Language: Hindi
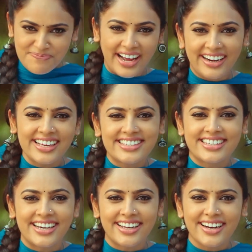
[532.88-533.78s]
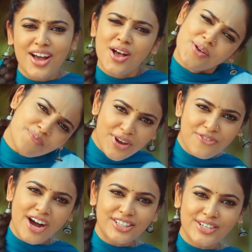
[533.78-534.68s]
कोई बात नहीं सर
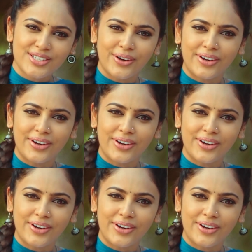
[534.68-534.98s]
आप अपने काम